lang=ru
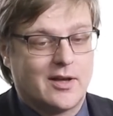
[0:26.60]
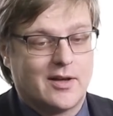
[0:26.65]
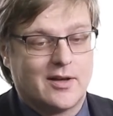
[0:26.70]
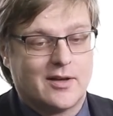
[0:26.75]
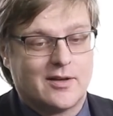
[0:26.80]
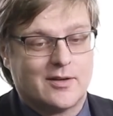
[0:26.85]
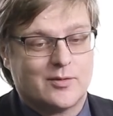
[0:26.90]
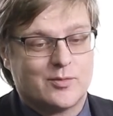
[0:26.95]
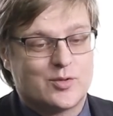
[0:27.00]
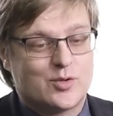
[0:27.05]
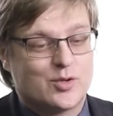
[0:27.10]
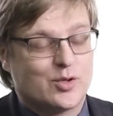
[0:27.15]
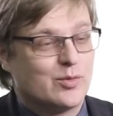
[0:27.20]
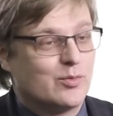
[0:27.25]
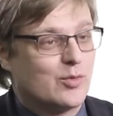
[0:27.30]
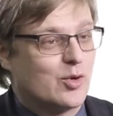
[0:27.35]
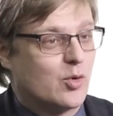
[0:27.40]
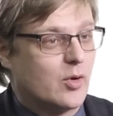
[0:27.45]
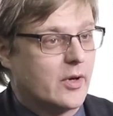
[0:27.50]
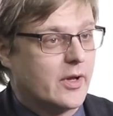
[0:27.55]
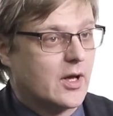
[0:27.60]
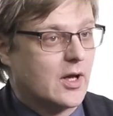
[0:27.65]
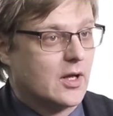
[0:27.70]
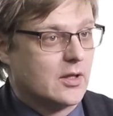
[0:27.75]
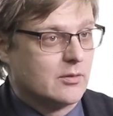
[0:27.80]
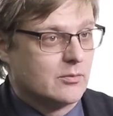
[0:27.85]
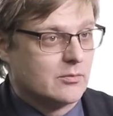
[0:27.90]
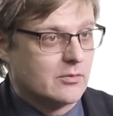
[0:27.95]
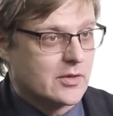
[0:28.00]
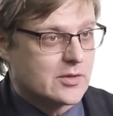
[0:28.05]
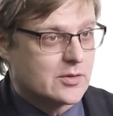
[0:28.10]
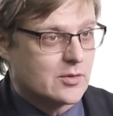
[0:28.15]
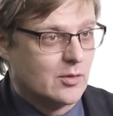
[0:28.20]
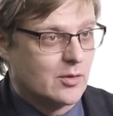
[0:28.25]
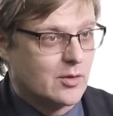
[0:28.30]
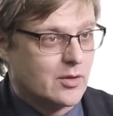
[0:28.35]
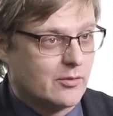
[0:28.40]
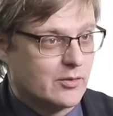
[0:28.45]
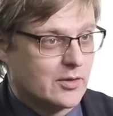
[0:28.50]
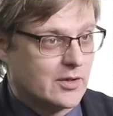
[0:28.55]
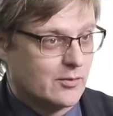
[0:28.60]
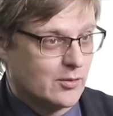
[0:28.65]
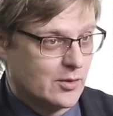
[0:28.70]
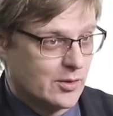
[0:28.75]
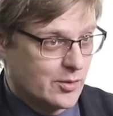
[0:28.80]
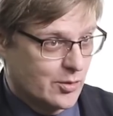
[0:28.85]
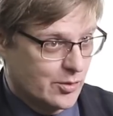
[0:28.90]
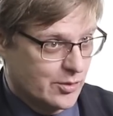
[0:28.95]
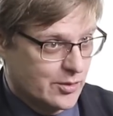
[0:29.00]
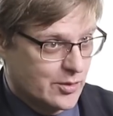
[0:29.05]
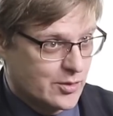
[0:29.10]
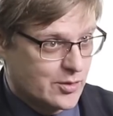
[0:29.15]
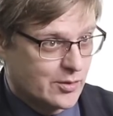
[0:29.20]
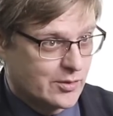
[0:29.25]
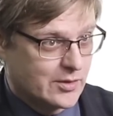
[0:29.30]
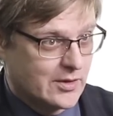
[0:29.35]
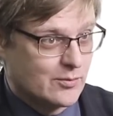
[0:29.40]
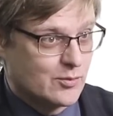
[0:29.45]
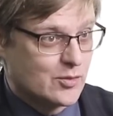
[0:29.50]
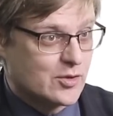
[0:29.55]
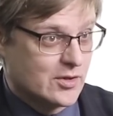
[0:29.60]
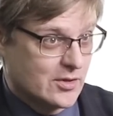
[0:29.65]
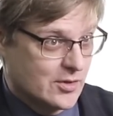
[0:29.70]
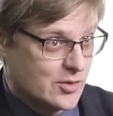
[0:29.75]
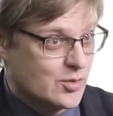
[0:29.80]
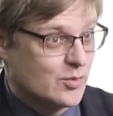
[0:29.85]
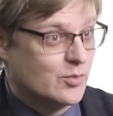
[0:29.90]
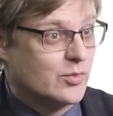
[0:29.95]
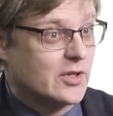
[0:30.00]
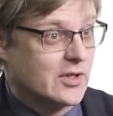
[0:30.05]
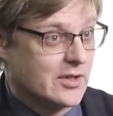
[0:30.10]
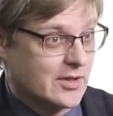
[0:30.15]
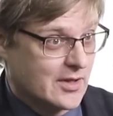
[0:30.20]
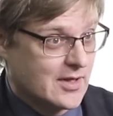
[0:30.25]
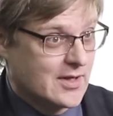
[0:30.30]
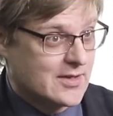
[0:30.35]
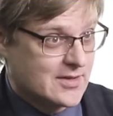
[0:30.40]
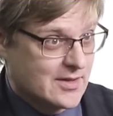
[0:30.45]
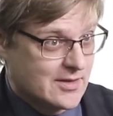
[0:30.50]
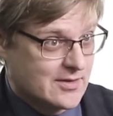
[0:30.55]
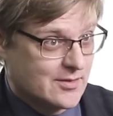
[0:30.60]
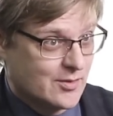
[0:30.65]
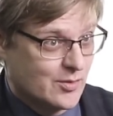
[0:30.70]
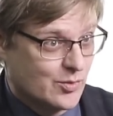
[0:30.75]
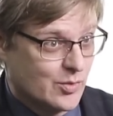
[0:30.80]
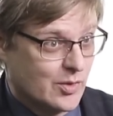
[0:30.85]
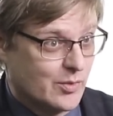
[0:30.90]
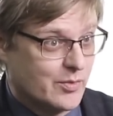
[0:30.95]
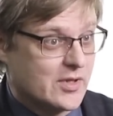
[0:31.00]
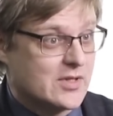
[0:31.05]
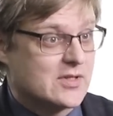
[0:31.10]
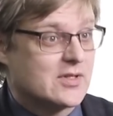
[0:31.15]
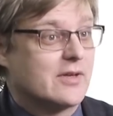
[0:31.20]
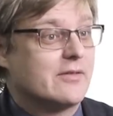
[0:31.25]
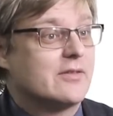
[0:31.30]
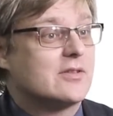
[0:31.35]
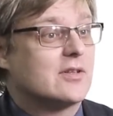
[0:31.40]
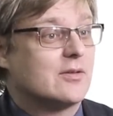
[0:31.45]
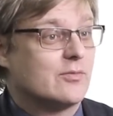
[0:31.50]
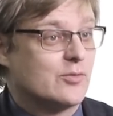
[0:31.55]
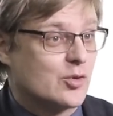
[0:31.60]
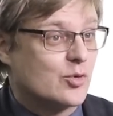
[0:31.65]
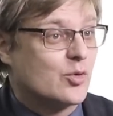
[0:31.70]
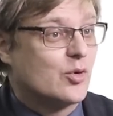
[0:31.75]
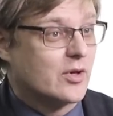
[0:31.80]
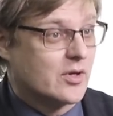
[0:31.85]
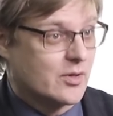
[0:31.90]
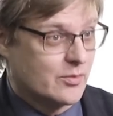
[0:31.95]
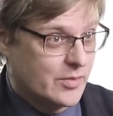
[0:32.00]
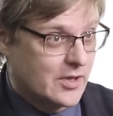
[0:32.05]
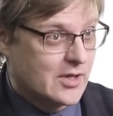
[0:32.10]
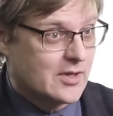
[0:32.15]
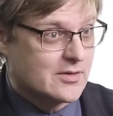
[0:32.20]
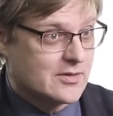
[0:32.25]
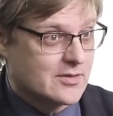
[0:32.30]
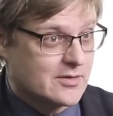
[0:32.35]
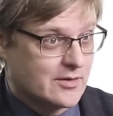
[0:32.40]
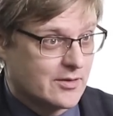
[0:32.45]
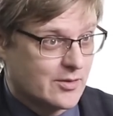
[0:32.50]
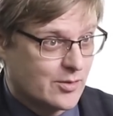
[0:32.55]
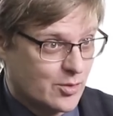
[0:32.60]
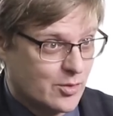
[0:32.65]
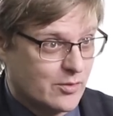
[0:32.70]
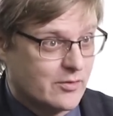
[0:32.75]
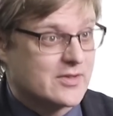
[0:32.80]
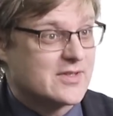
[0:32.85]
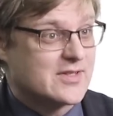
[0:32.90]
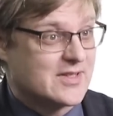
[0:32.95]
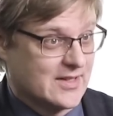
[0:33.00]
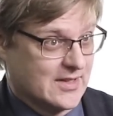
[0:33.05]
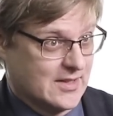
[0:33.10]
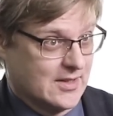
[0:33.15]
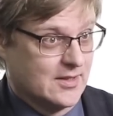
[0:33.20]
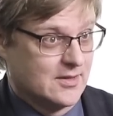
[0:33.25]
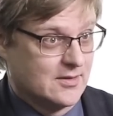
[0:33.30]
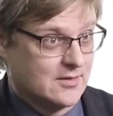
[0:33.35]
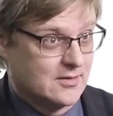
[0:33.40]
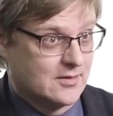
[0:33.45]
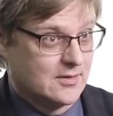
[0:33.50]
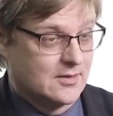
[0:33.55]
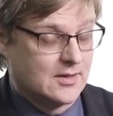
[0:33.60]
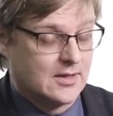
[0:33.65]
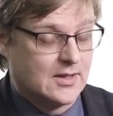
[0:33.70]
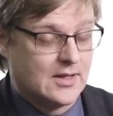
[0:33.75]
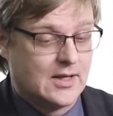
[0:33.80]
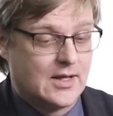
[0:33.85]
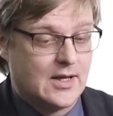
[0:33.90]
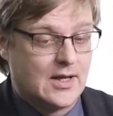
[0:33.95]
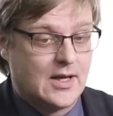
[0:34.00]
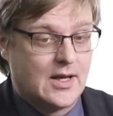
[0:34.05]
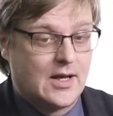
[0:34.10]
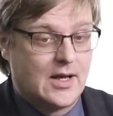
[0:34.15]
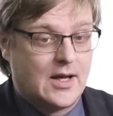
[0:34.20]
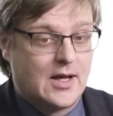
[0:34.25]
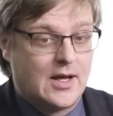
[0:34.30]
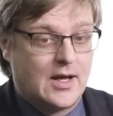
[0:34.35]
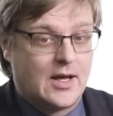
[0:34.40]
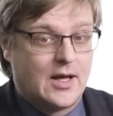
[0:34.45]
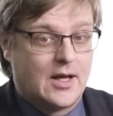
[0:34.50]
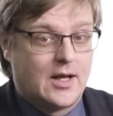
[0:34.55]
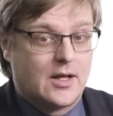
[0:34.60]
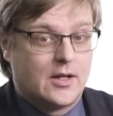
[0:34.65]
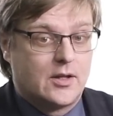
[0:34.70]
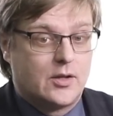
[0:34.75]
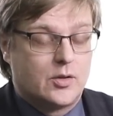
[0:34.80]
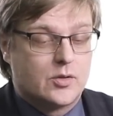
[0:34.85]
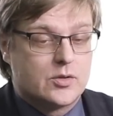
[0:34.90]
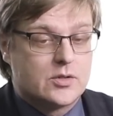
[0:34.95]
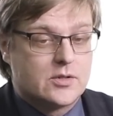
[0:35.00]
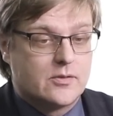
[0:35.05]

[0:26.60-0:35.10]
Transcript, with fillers: э, ученым и хулиганом, поскольку его довольно трудно еще к тому же еще было и наказать. Он был представителем другой корпорации, другого цеха. Но